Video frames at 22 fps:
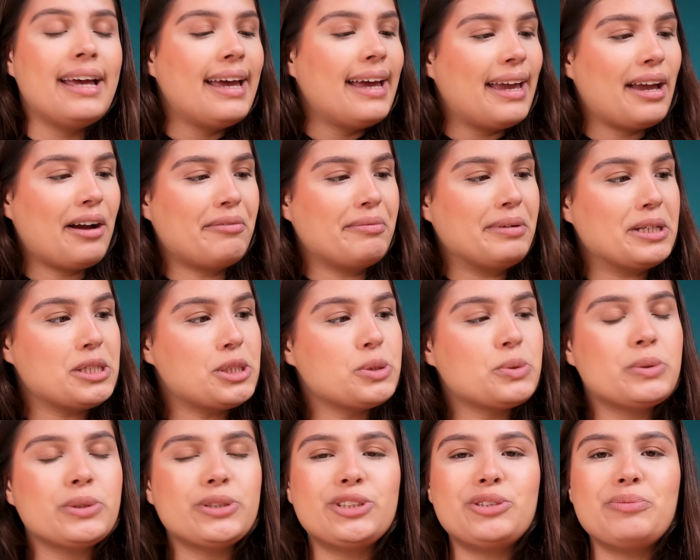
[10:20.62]
Realmente,
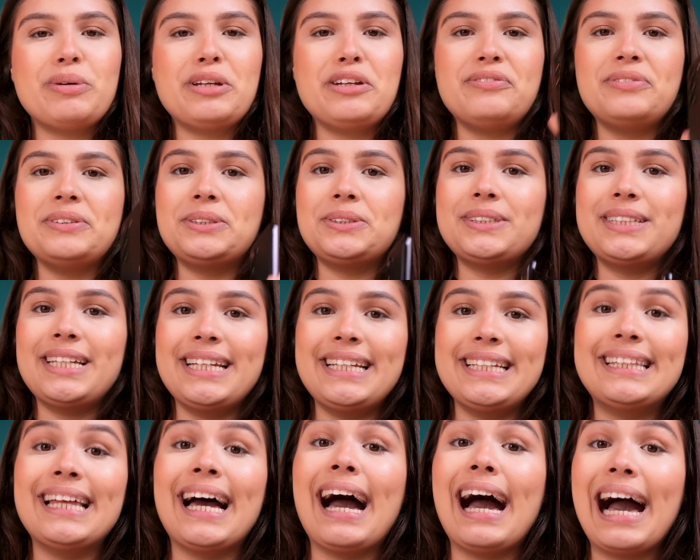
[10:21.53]
o custo-benefício
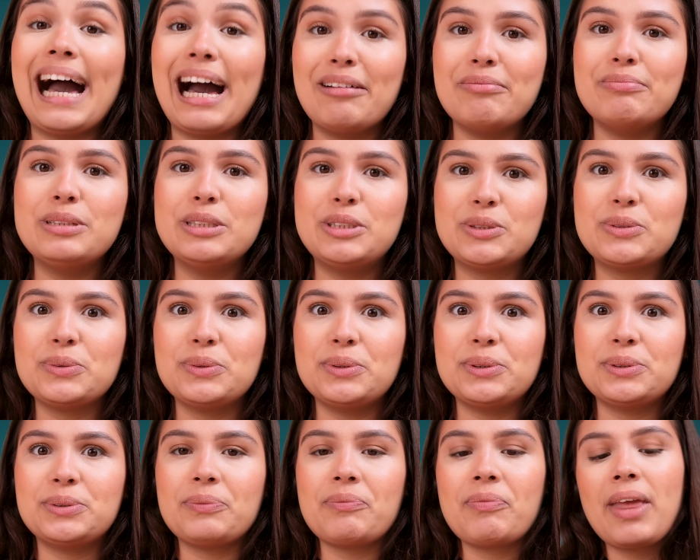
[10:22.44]
dele tá
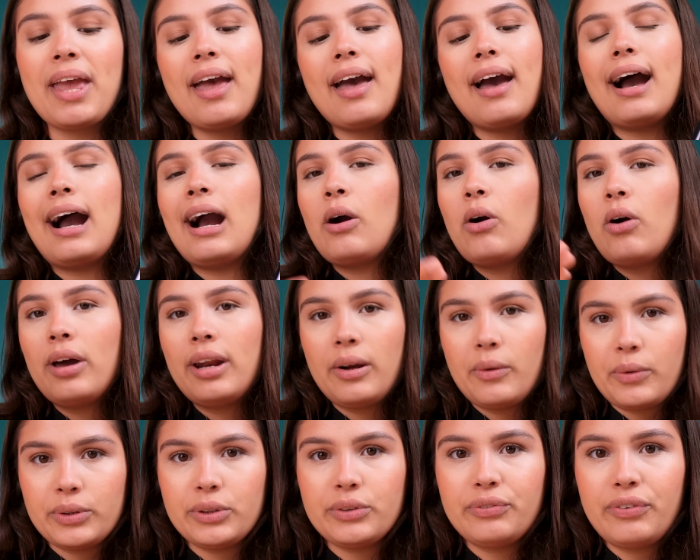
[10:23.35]
absurdo.
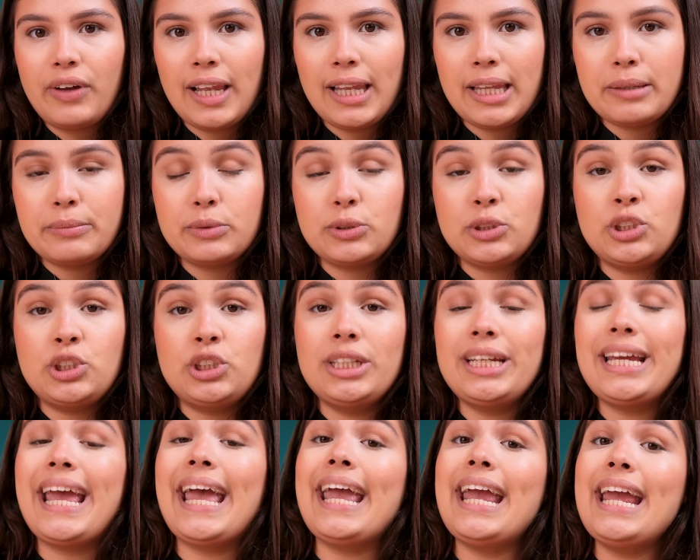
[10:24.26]
Agora, quando falamos
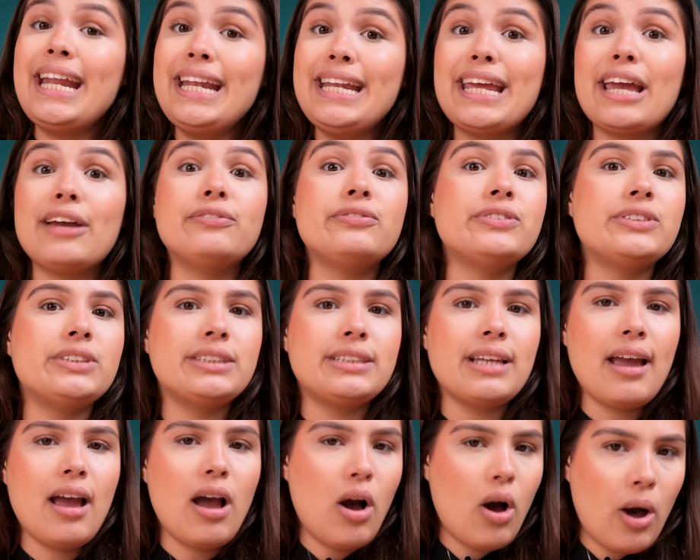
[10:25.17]
de
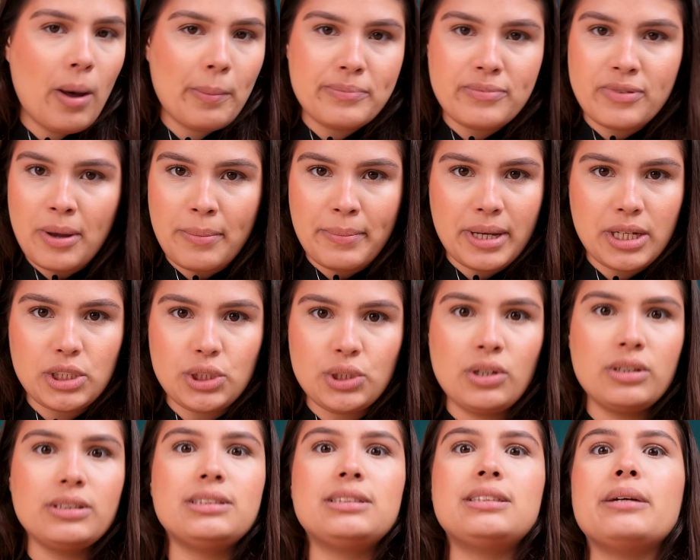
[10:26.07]
NFC, obviamente
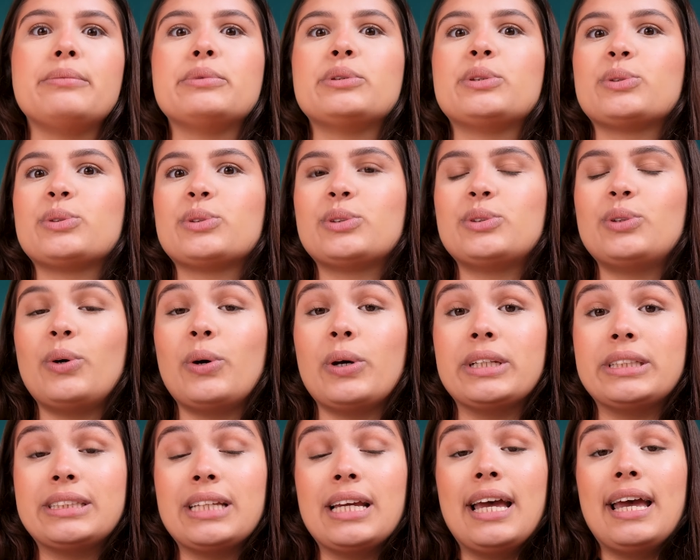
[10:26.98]
nós temos os
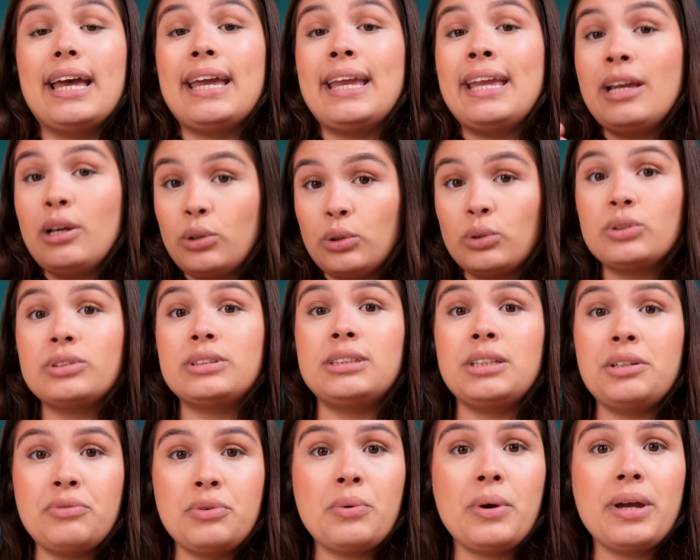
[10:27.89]
dois.
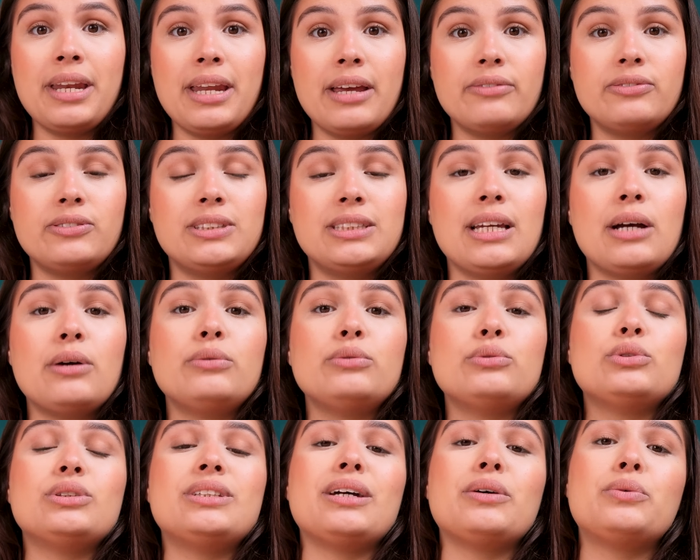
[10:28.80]
Inclusive, o NFC é um
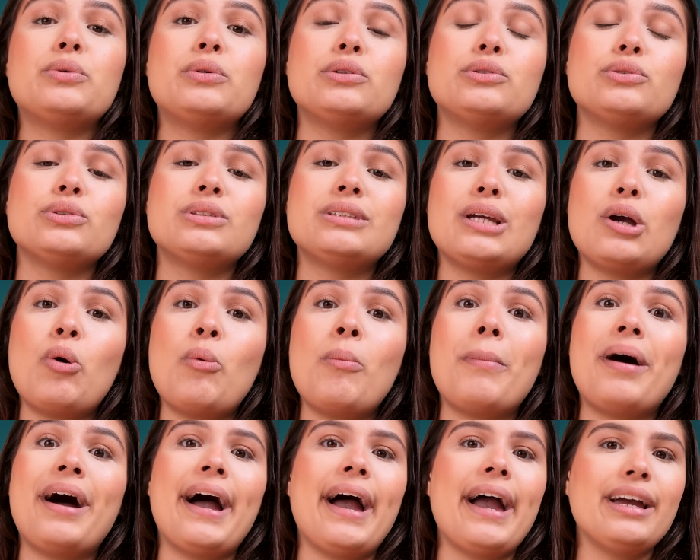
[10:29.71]
dos recursos que eu
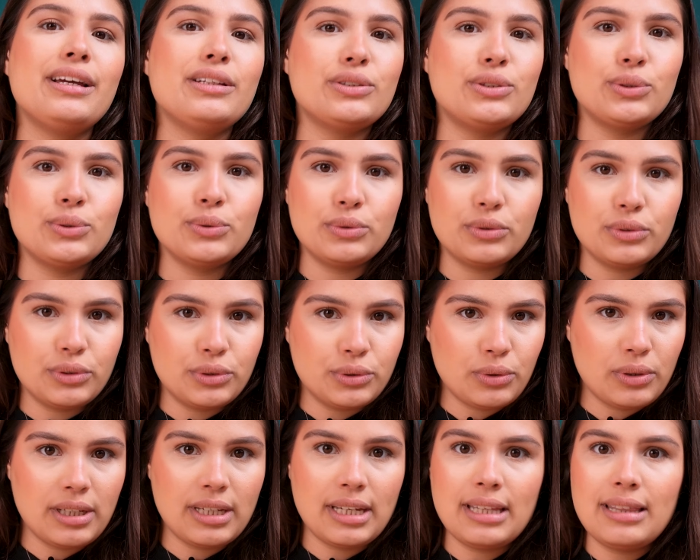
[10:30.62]
mais
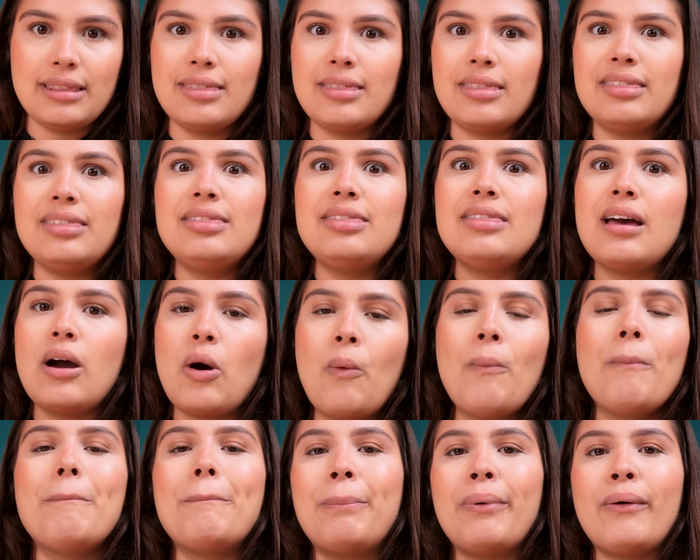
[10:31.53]
uso e
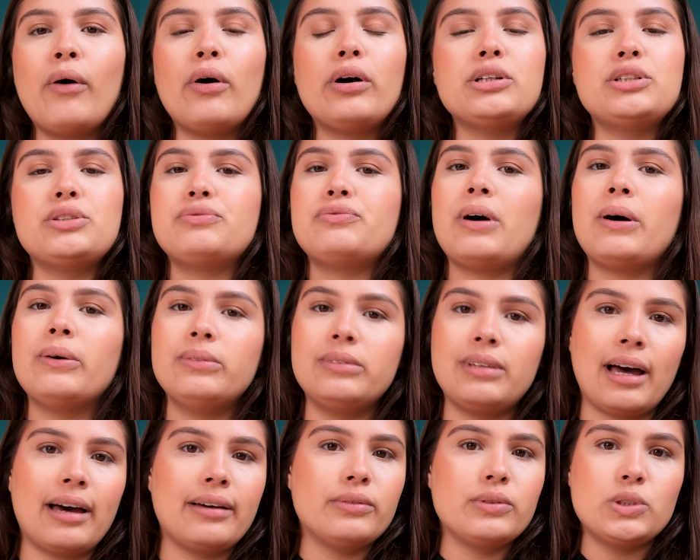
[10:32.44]
não pode
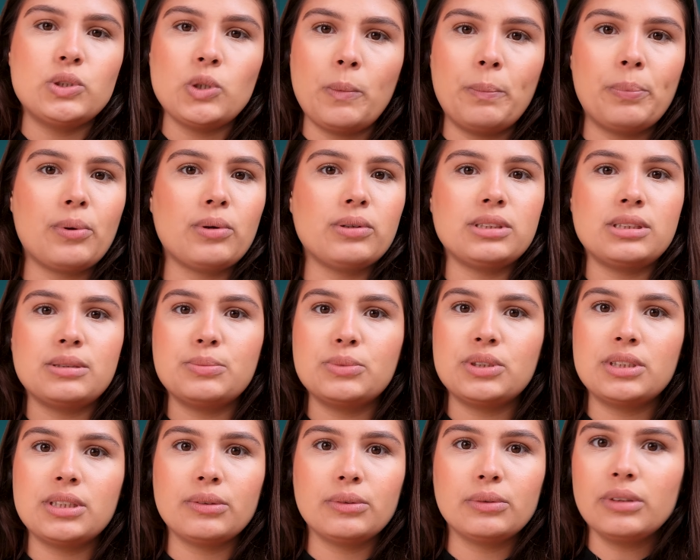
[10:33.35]
faltar no seu
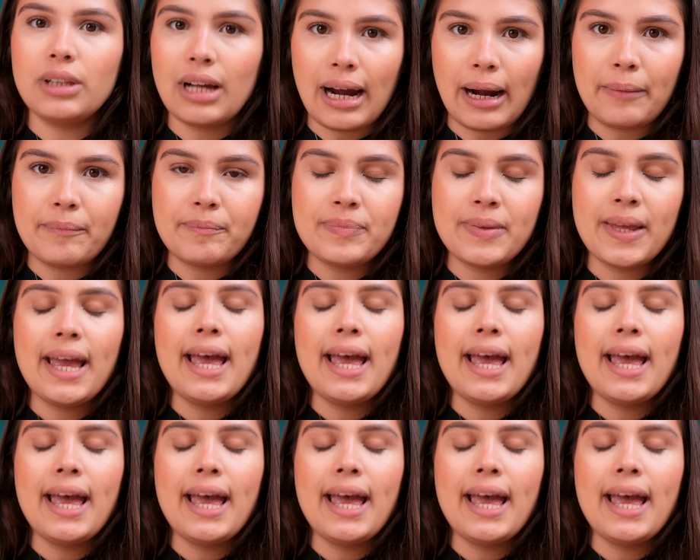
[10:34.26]
próximo celular.